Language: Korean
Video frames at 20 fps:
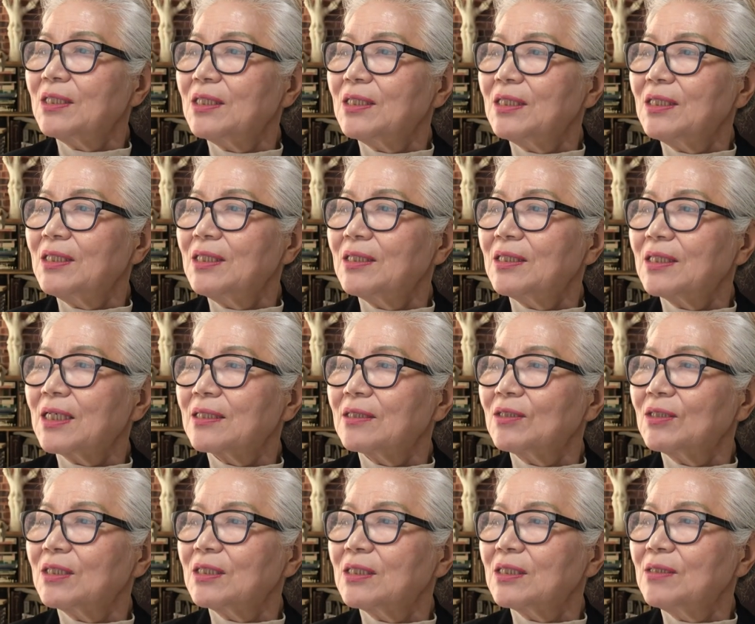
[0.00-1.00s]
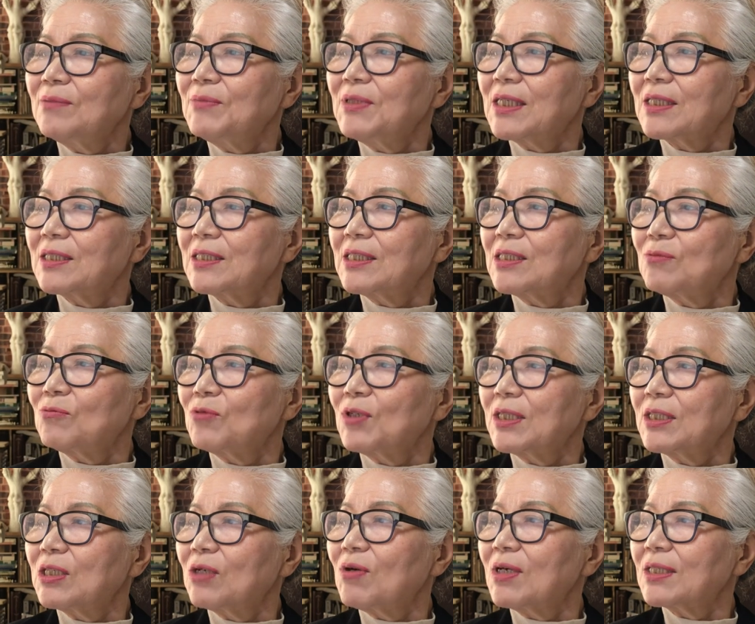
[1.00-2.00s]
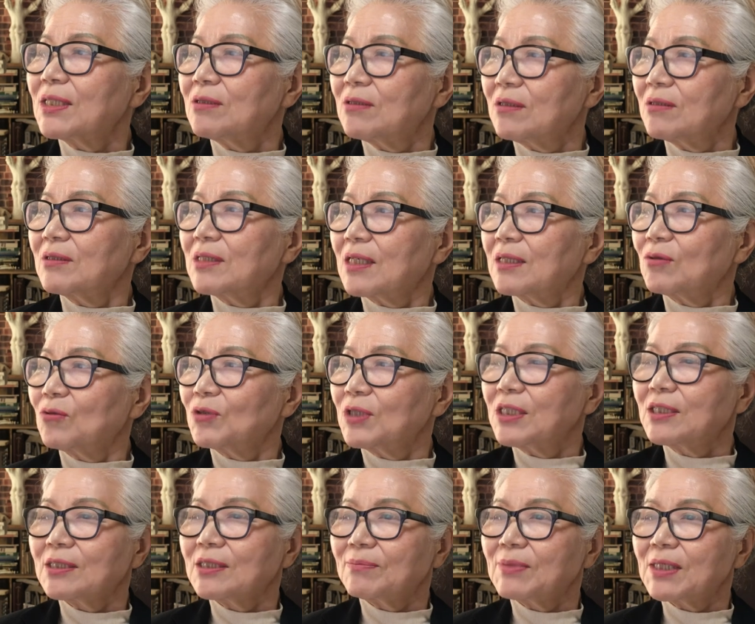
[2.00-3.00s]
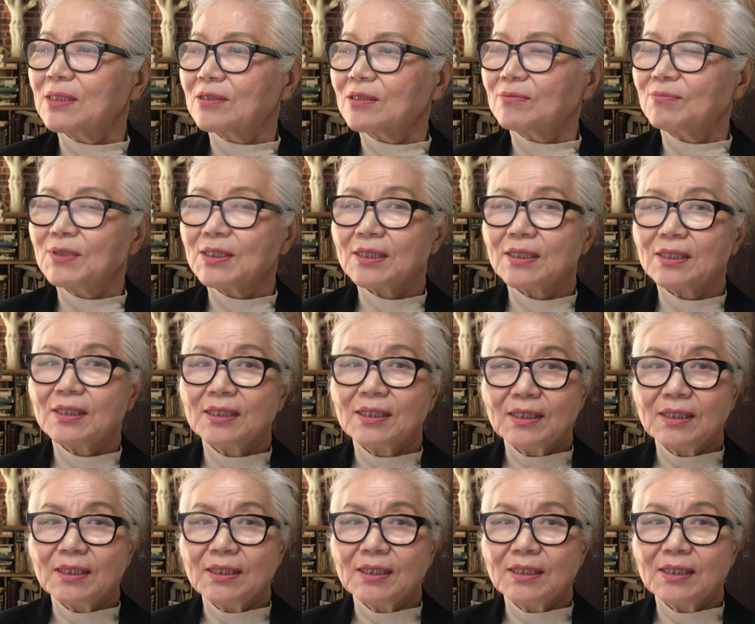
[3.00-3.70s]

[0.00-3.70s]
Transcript: 있 다는 의미냐는 질문에 정확히 그렇다고 재차 밝혔습니다.